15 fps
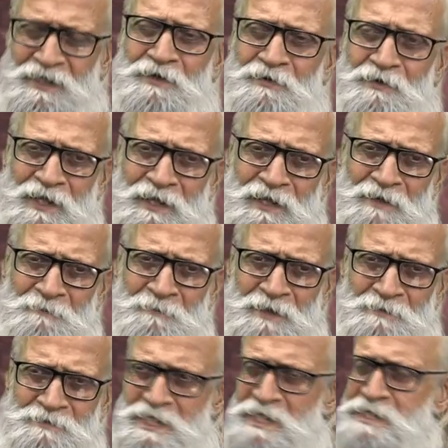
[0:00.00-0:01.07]
ఇవన్నీ కూడా
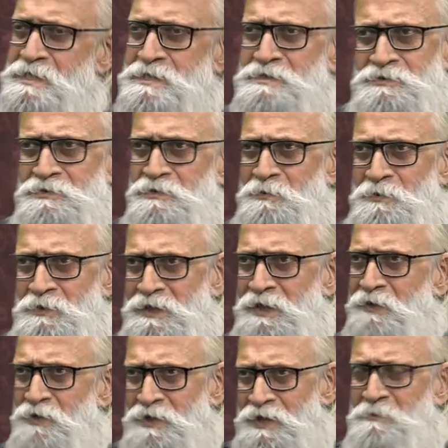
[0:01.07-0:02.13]
మనం చర్చించుకుంటూ
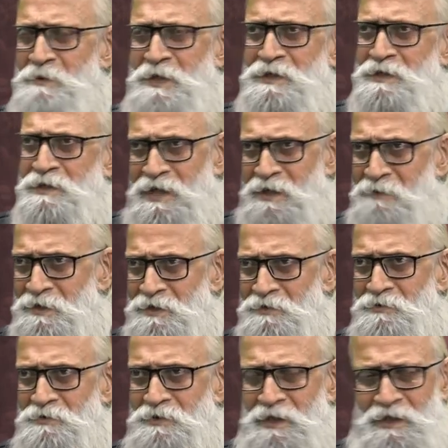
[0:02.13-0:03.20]
పోతే ఓ డిబేటింగ్ లాగా
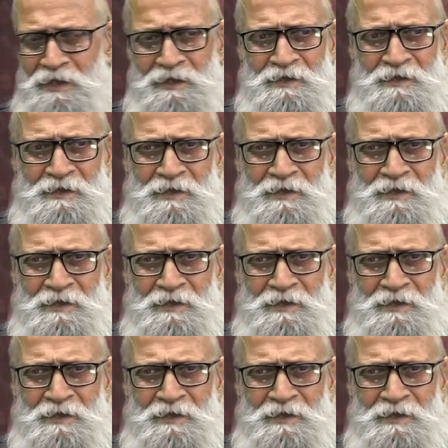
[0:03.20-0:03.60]
పెట్టుకుంటే